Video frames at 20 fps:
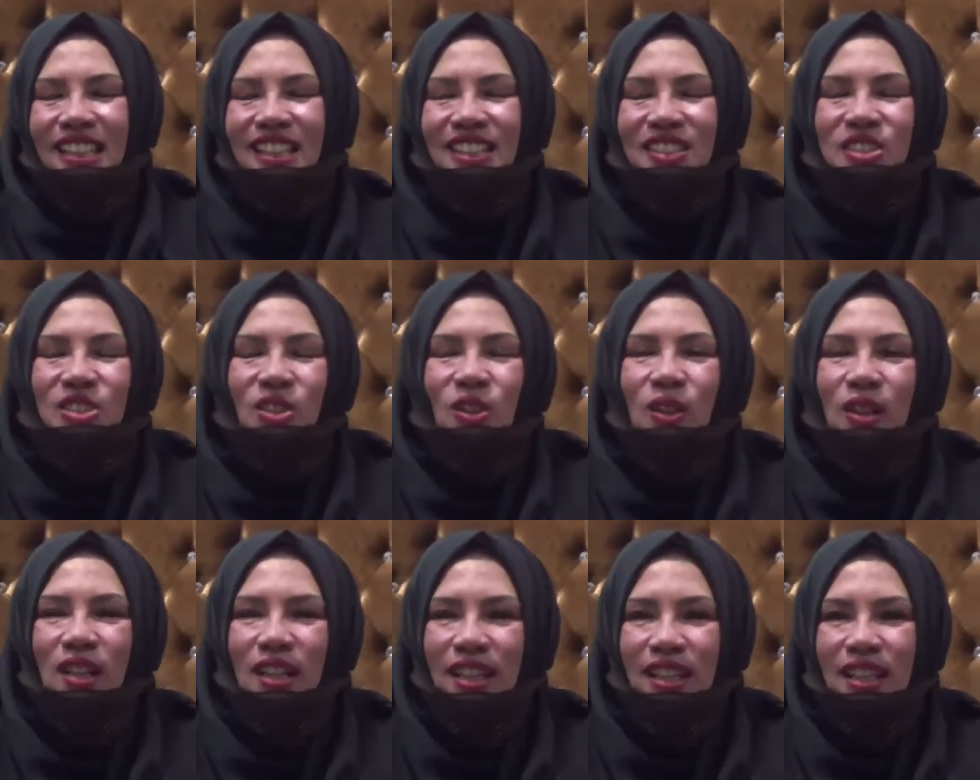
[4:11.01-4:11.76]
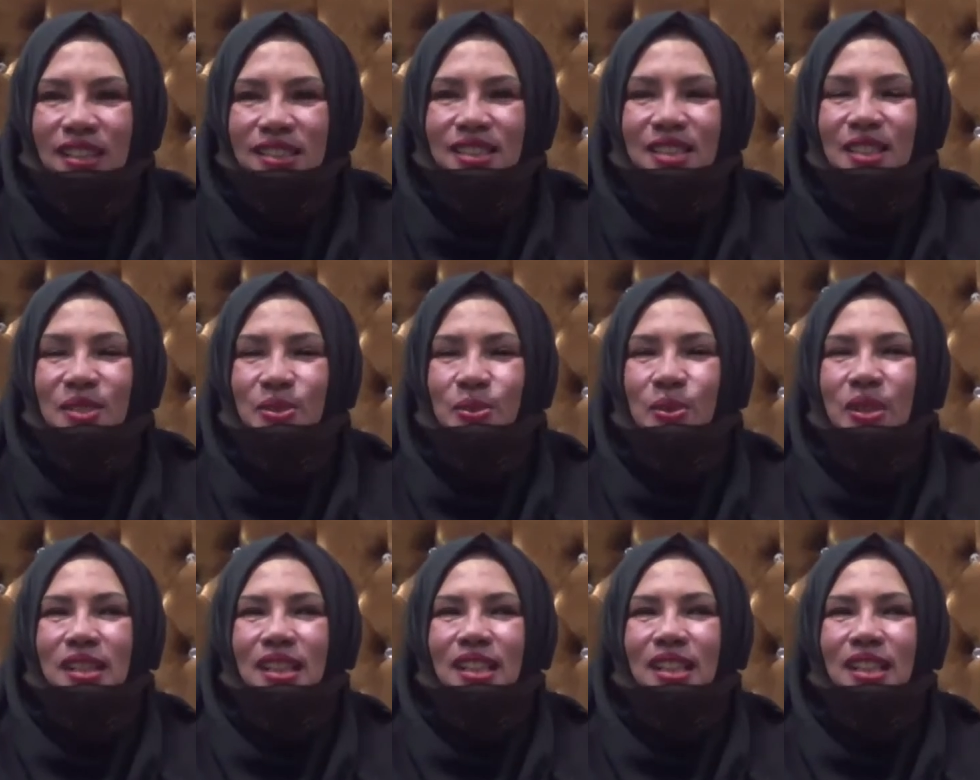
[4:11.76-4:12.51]
Insya Allah
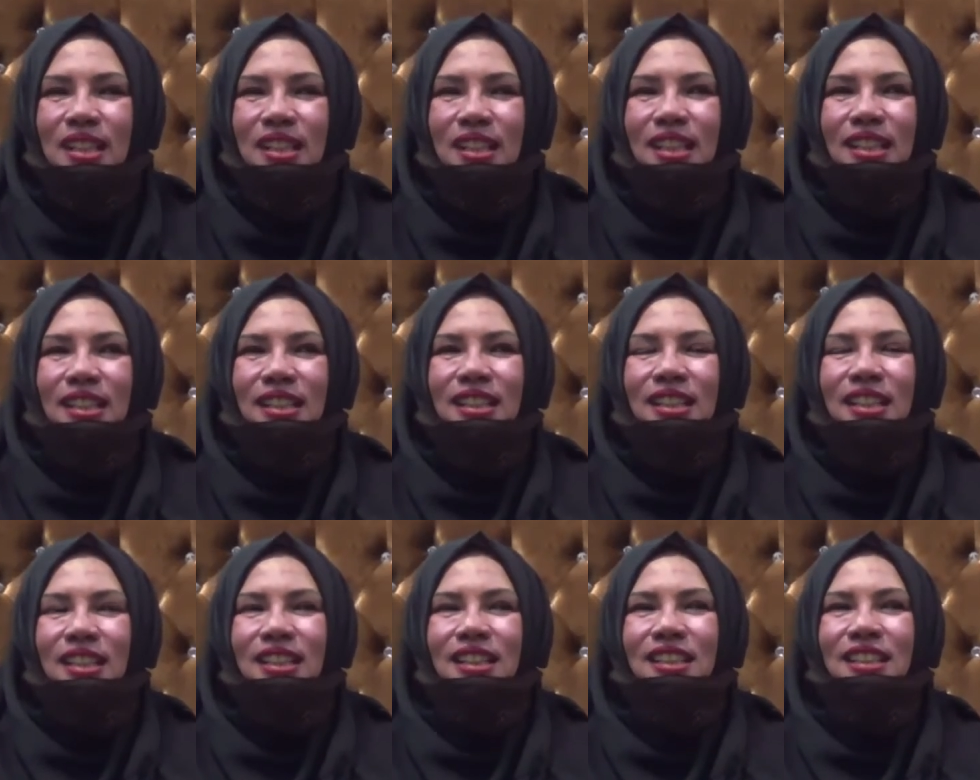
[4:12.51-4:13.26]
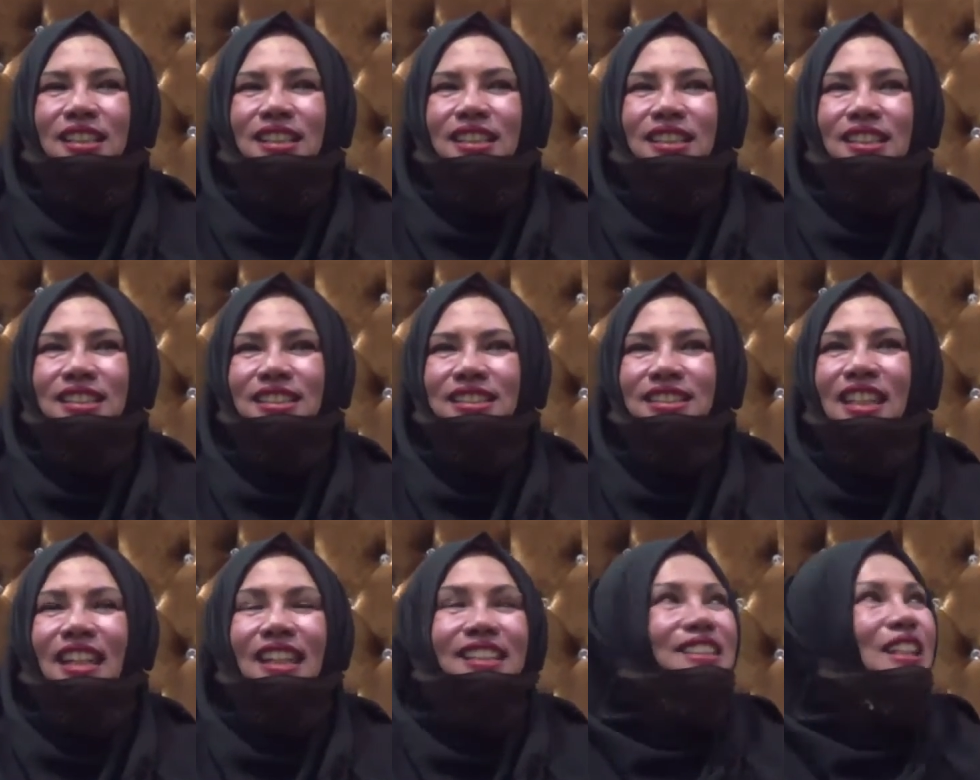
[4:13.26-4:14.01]
sesuai dengan uh,
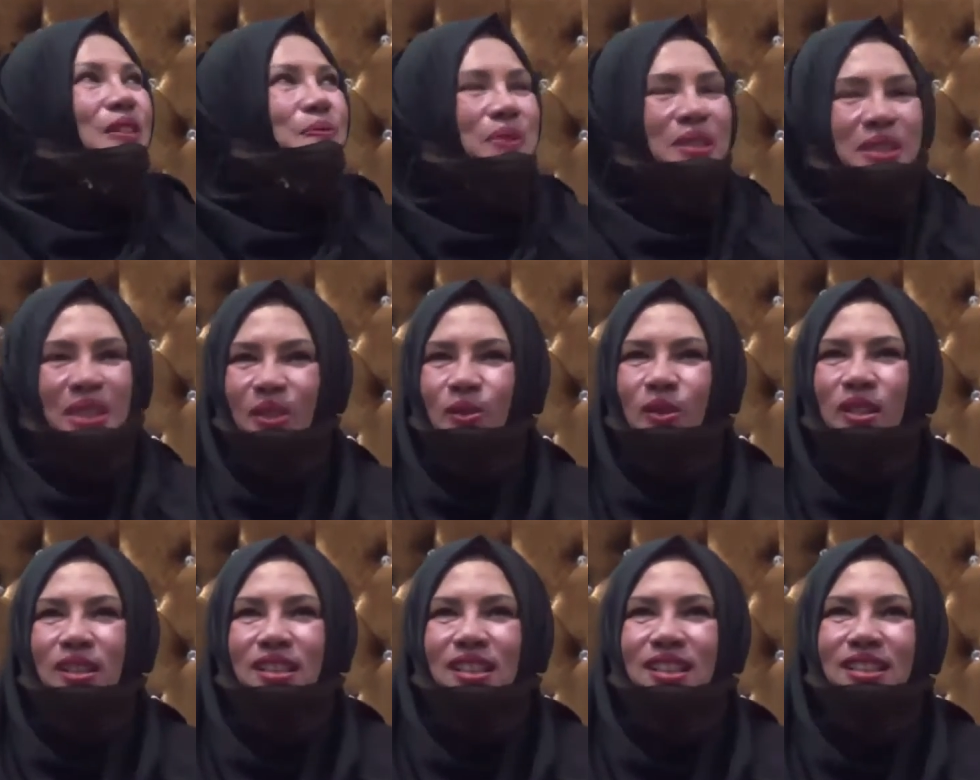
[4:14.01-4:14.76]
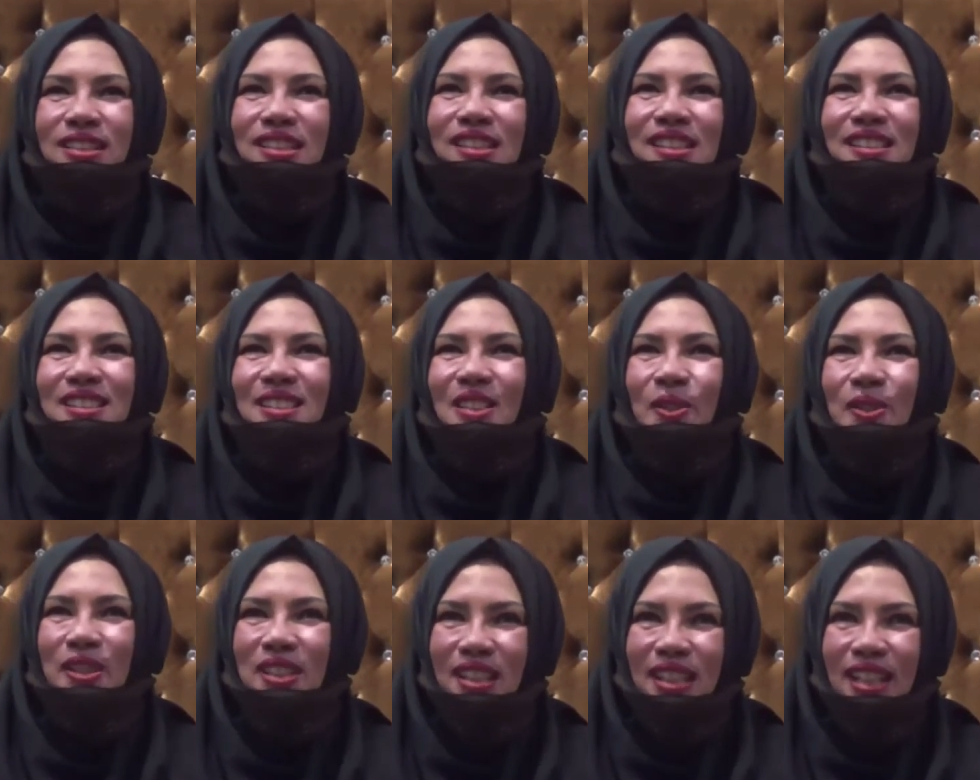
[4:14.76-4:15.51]
jatah PT Wahida
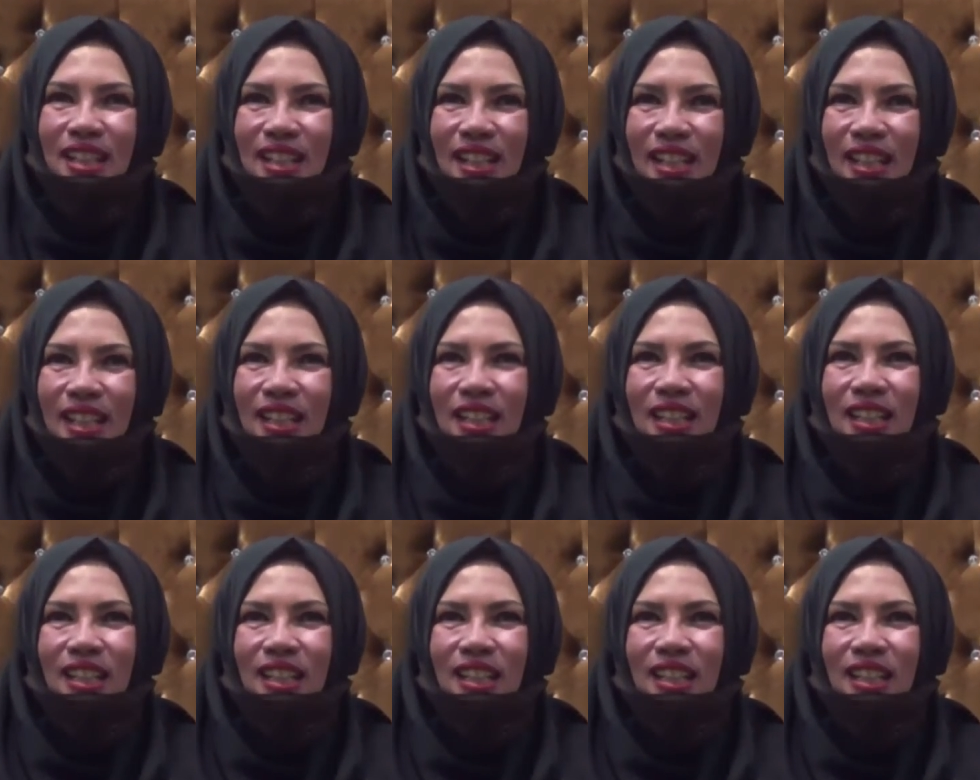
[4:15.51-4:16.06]
Tendrisau Indah ya.